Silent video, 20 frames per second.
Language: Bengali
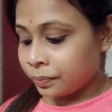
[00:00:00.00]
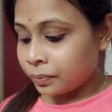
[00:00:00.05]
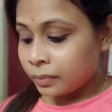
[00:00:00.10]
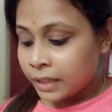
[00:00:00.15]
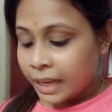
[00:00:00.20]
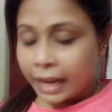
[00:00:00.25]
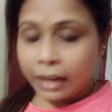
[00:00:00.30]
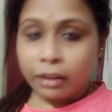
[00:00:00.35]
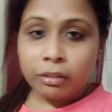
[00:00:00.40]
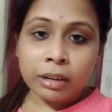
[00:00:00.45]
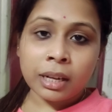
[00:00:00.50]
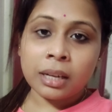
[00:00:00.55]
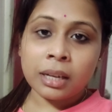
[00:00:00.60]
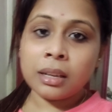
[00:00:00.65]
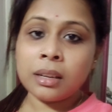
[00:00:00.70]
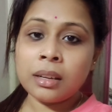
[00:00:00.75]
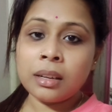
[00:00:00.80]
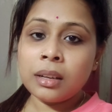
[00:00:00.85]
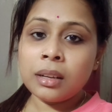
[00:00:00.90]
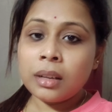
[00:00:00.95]
কেননা
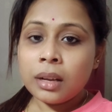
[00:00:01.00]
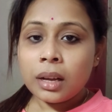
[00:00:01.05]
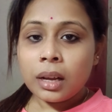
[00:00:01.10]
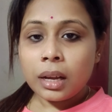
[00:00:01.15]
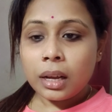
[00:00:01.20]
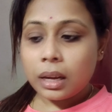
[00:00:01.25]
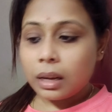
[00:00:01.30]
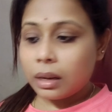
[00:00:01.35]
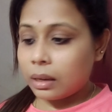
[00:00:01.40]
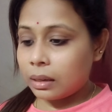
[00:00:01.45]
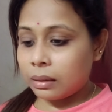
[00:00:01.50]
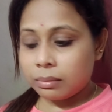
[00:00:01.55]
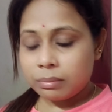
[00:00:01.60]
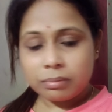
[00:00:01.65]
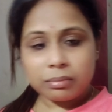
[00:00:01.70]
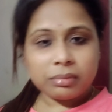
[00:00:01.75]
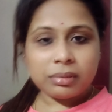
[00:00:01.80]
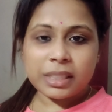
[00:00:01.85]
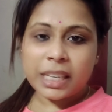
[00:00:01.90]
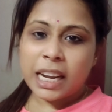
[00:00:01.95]

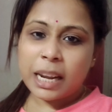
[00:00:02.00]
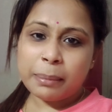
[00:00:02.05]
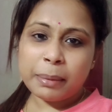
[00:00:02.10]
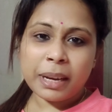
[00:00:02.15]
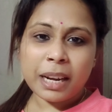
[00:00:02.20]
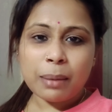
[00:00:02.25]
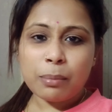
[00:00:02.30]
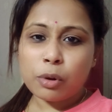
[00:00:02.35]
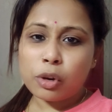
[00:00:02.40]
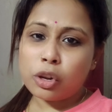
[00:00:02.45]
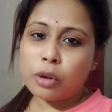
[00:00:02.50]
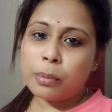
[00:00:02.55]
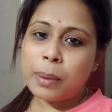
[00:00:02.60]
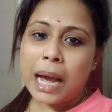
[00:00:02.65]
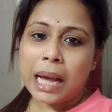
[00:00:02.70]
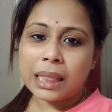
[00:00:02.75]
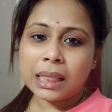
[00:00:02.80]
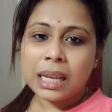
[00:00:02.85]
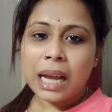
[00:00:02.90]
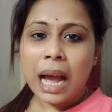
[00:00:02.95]
ছেলেমেয়েরা বললো
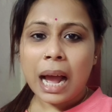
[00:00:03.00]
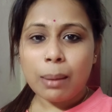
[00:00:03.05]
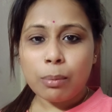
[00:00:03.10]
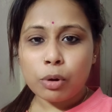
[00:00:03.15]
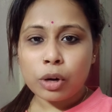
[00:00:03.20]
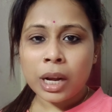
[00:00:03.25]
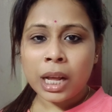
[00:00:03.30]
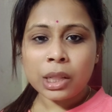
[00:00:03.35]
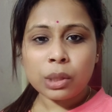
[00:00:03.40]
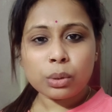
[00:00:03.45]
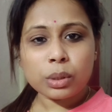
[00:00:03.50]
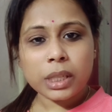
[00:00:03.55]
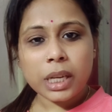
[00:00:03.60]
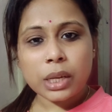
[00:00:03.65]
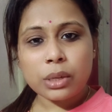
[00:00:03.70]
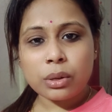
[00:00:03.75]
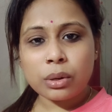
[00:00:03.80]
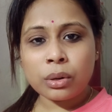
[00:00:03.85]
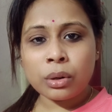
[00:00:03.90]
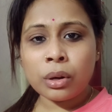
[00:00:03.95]
ভাত খাবো না তো
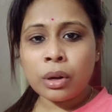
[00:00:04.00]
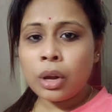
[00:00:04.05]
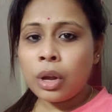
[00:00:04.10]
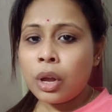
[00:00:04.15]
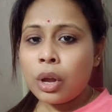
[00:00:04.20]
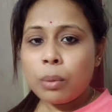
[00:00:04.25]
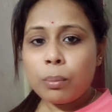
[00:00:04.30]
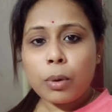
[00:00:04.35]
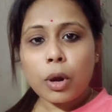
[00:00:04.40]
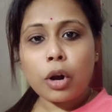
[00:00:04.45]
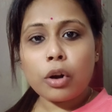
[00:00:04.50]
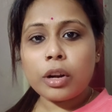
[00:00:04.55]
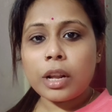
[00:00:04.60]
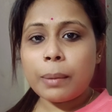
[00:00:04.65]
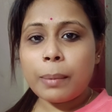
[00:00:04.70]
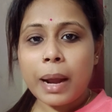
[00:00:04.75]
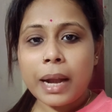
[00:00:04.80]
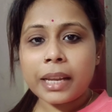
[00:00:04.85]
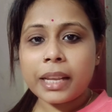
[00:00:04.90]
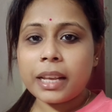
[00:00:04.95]
সেই জন্য পরোটা
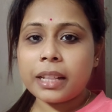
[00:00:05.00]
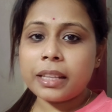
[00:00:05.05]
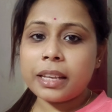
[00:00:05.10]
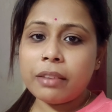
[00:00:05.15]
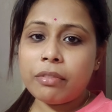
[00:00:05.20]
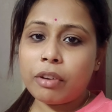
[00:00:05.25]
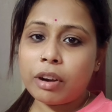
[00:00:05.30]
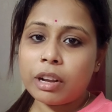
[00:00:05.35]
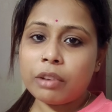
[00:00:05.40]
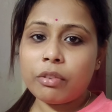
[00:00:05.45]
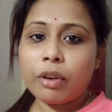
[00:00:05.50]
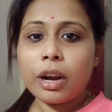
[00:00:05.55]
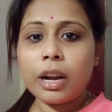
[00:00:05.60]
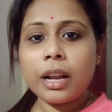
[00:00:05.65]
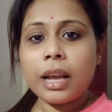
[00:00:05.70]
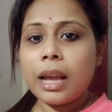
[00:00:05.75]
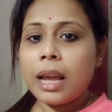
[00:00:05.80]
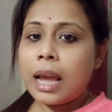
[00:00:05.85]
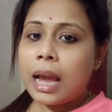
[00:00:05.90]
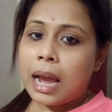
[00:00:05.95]
বানিয়ে দিয়ে ফটাফট
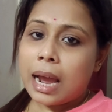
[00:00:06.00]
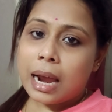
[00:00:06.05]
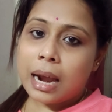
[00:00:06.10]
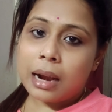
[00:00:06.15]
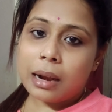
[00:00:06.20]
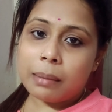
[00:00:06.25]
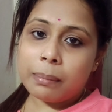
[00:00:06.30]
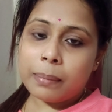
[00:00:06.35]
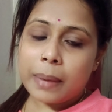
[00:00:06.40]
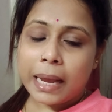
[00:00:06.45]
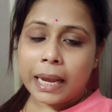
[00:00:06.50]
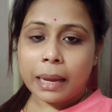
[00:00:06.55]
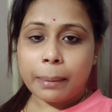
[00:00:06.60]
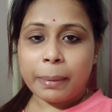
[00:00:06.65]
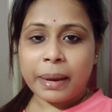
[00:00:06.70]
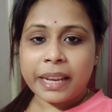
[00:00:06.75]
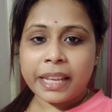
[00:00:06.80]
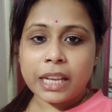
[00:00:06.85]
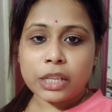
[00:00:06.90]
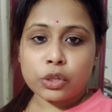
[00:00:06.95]
আর ব্যাংকে
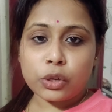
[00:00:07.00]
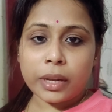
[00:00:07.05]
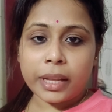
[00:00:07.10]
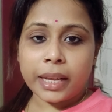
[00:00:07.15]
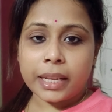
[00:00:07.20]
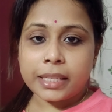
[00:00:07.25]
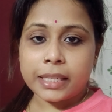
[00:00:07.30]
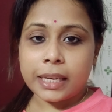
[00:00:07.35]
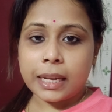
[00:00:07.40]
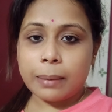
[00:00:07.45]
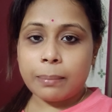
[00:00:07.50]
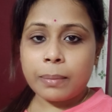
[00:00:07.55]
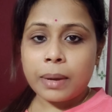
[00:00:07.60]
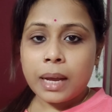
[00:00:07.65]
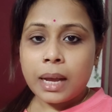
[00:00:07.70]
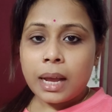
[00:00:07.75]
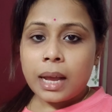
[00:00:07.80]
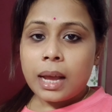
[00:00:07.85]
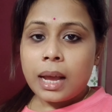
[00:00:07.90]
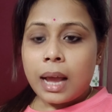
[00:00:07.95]
বেরিয়ে চলে গেছিলাম
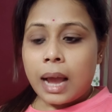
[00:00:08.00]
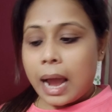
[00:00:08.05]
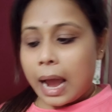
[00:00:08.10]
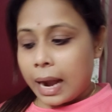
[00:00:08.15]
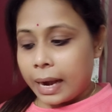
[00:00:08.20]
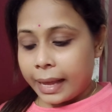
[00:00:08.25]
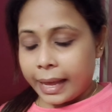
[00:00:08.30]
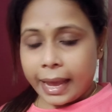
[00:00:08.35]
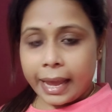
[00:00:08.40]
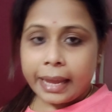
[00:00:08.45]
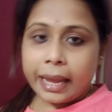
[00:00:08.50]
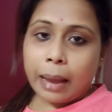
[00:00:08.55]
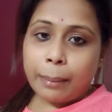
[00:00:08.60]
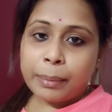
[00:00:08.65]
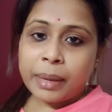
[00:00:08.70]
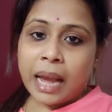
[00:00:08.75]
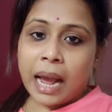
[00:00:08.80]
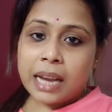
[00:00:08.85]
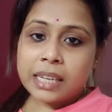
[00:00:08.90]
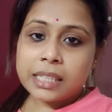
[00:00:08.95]
আর এই
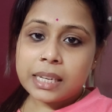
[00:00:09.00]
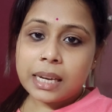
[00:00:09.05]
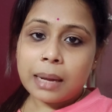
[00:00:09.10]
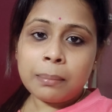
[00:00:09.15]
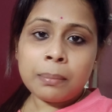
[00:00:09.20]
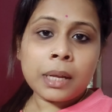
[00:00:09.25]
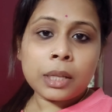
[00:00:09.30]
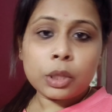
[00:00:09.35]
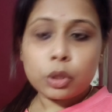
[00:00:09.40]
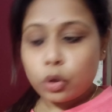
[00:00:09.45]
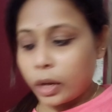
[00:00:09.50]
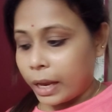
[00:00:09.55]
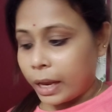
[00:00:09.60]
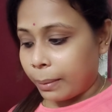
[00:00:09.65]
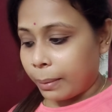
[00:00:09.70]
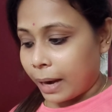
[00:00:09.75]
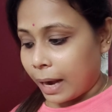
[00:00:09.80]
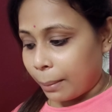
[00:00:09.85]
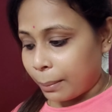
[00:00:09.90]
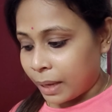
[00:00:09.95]
আমি আসলাম তো
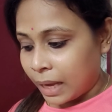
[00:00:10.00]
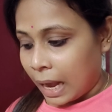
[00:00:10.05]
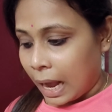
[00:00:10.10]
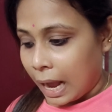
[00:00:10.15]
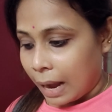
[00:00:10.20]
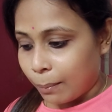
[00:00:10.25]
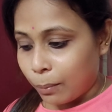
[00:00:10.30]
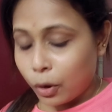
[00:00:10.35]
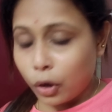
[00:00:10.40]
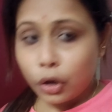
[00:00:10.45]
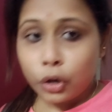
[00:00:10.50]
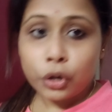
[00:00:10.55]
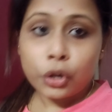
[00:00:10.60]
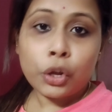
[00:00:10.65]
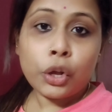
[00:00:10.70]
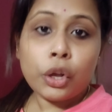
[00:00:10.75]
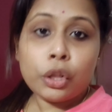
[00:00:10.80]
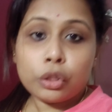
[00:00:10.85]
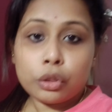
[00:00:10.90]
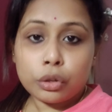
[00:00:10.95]
এবার আমি খাবো
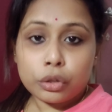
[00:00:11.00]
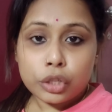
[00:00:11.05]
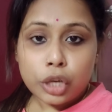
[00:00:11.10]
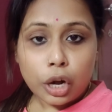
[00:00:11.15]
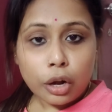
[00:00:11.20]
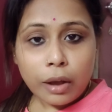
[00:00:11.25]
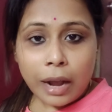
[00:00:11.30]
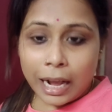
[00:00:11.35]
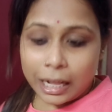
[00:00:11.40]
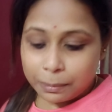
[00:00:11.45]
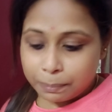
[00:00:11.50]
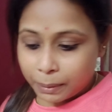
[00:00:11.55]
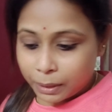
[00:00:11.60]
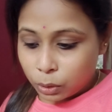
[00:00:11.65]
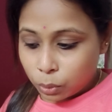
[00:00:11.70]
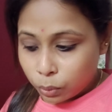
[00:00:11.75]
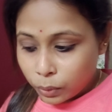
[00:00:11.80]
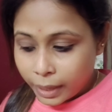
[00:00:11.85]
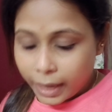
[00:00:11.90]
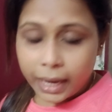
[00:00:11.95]
তো চলো হাত পা
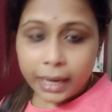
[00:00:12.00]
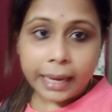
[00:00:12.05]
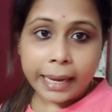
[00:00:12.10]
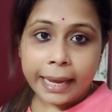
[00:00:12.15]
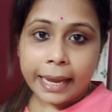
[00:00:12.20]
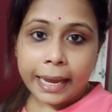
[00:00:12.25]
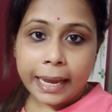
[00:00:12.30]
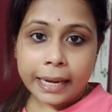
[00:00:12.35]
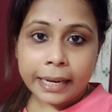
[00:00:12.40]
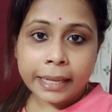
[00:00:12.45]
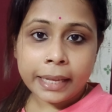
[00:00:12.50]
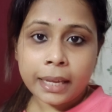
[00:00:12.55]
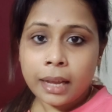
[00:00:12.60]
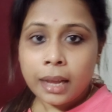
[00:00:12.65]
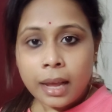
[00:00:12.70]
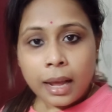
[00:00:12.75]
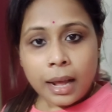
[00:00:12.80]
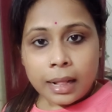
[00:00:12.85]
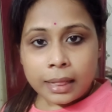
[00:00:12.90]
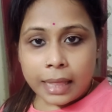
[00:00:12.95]
ধুয়ে খেয়ে নিই
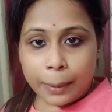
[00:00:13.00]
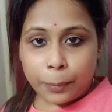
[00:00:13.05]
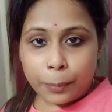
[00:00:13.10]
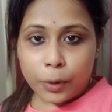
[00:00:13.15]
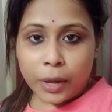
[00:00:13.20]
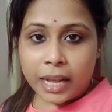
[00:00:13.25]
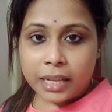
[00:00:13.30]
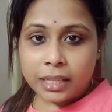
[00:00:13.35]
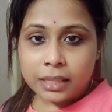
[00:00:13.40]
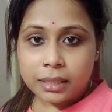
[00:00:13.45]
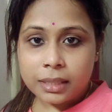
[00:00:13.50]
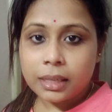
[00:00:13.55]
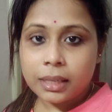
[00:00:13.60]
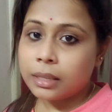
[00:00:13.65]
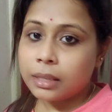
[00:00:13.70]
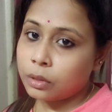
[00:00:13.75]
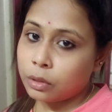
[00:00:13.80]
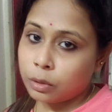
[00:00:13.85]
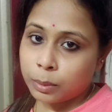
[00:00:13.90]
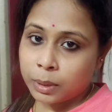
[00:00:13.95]
তারপরে আসছি
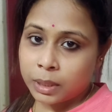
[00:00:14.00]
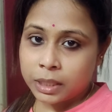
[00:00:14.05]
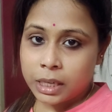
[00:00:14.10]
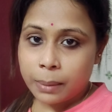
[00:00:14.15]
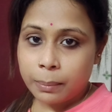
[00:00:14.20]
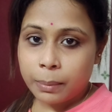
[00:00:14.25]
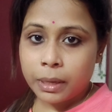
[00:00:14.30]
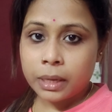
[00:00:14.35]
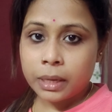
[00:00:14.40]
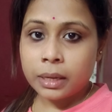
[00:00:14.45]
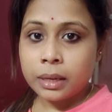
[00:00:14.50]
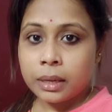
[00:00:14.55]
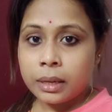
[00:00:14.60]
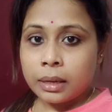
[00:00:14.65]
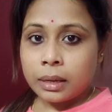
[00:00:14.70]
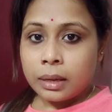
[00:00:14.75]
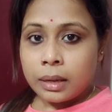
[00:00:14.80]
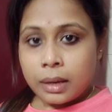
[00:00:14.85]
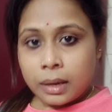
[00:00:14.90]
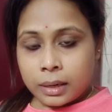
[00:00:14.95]
তোমাদের সামনে
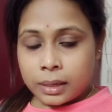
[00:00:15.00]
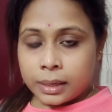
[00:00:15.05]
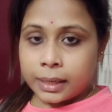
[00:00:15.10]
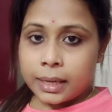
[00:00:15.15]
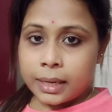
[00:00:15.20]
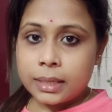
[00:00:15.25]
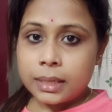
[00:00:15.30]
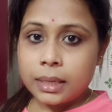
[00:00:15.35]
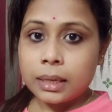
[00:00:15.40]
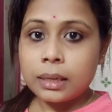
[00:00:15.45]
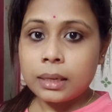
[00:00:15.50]
ঠিক আছে